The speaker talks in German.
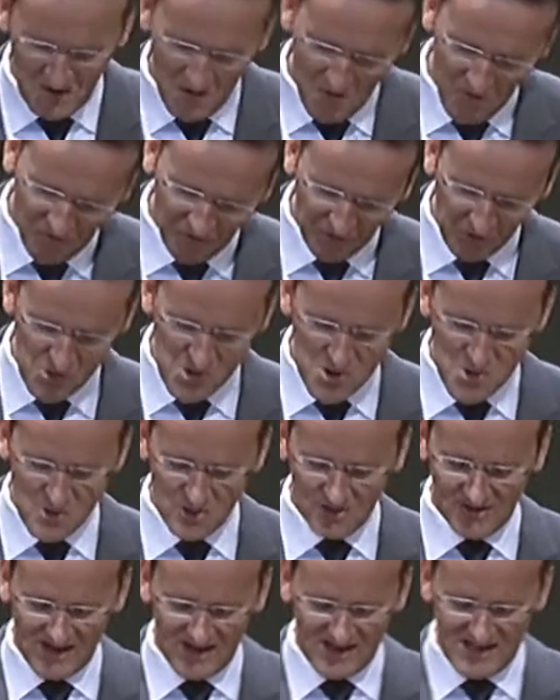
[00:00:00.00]

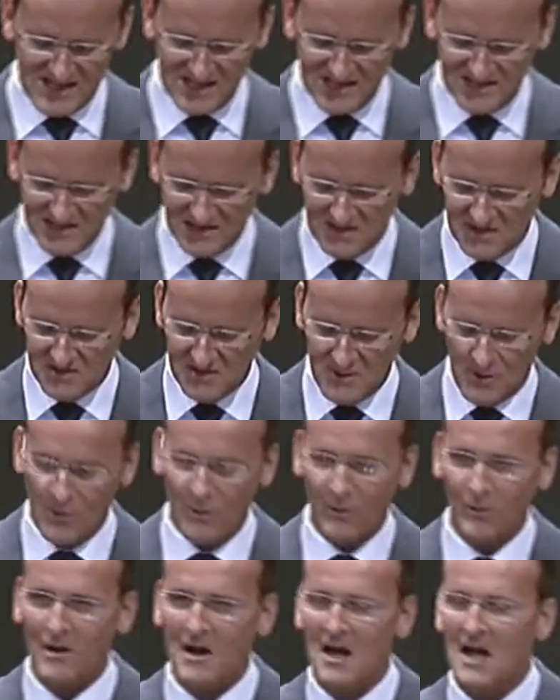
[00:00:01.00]
Früher, da hieß es
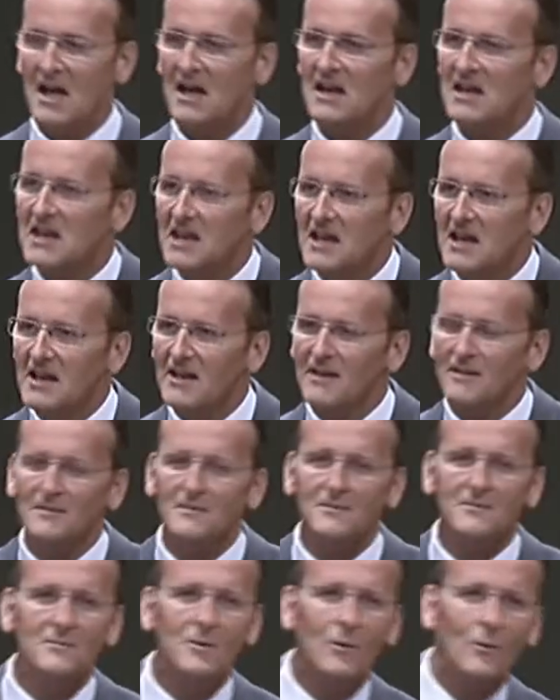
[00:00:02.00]
so,
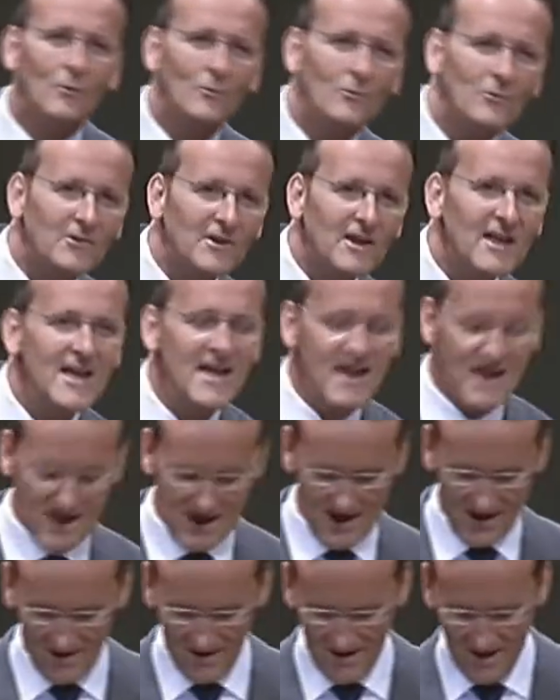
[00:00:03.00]
hin und
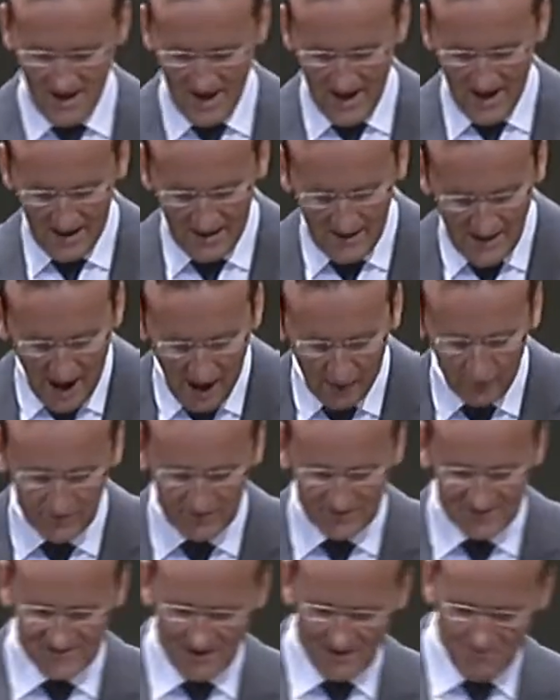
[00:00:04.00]
her,
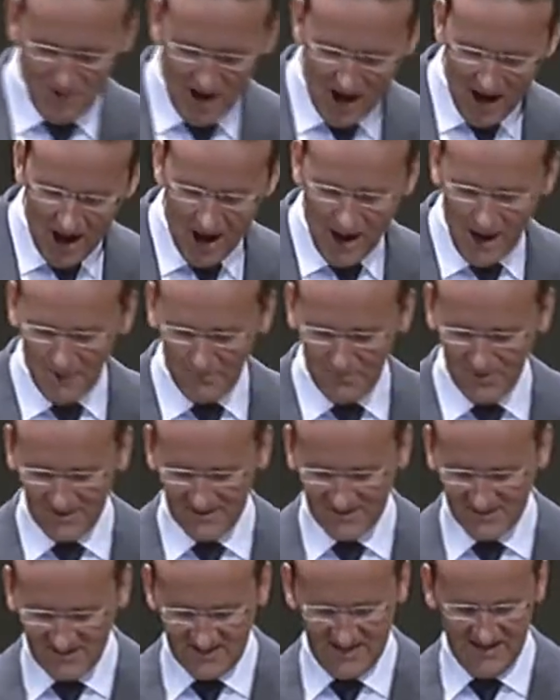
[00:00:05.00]
langsam aber
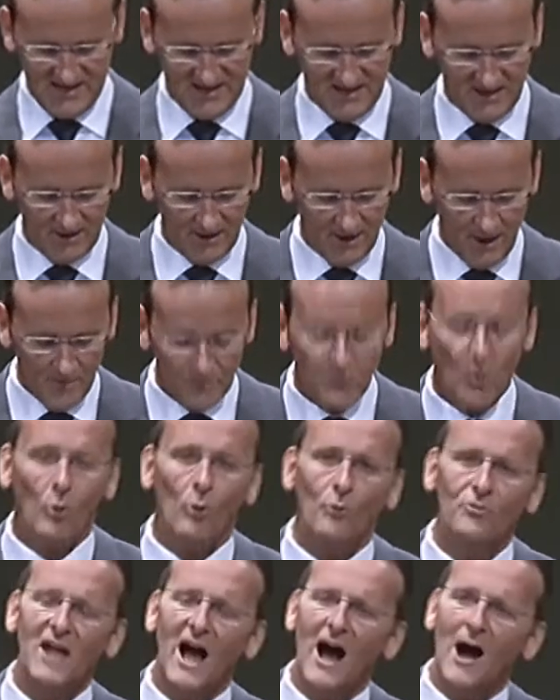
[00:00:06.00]
sicher.
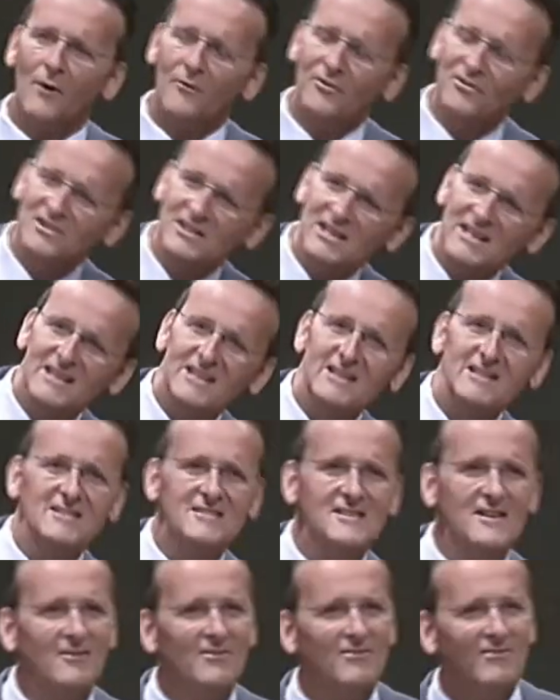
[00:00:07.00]
Und auf
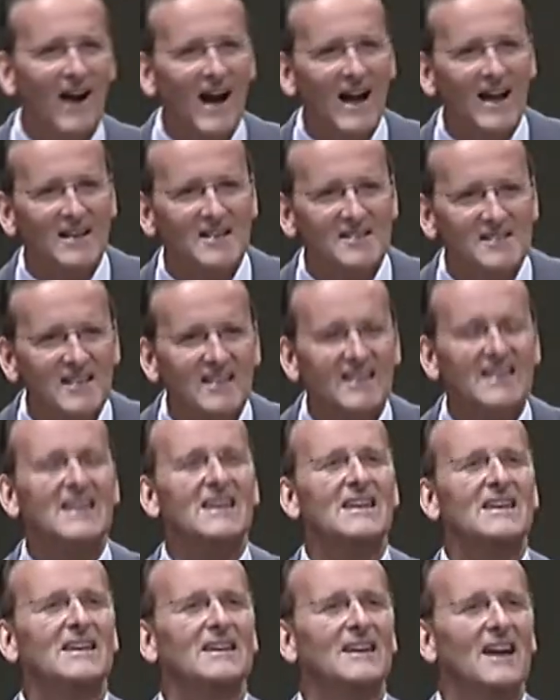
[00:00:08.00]
diese Weise
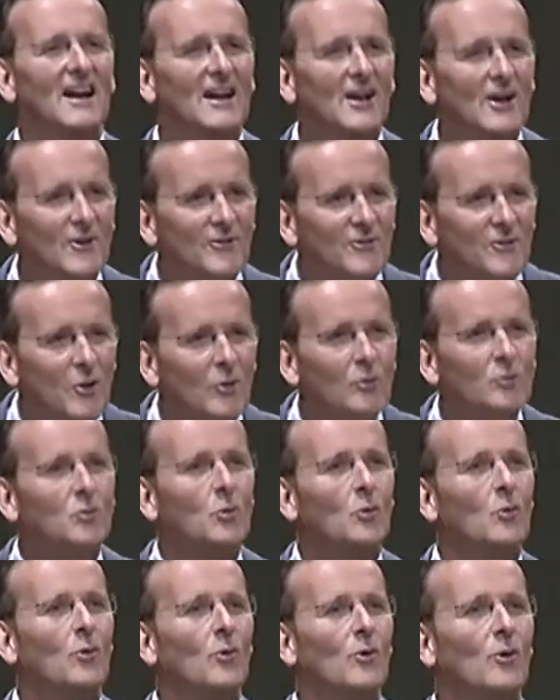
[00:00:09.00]
ging es
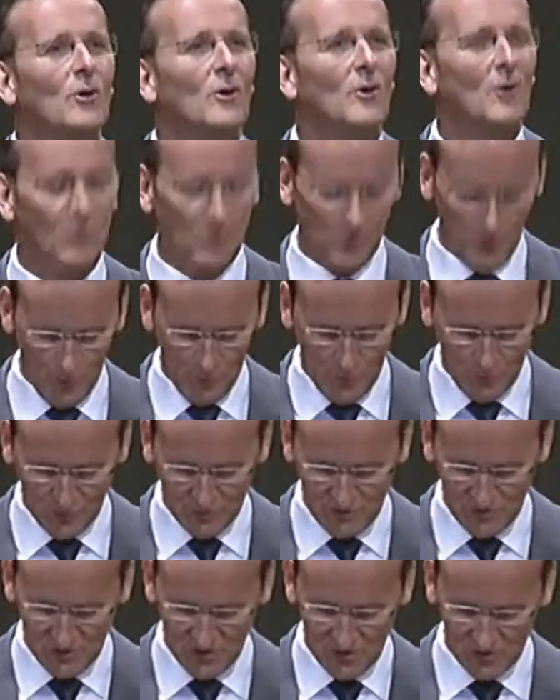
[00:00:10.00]
durch
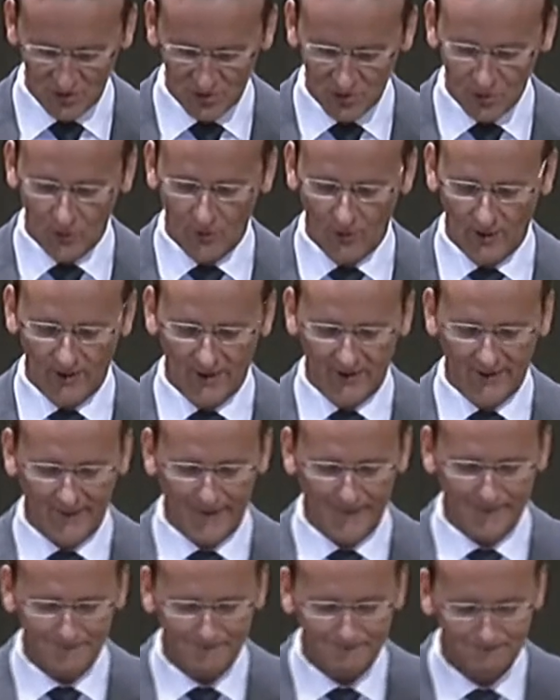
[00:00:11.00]
und durch.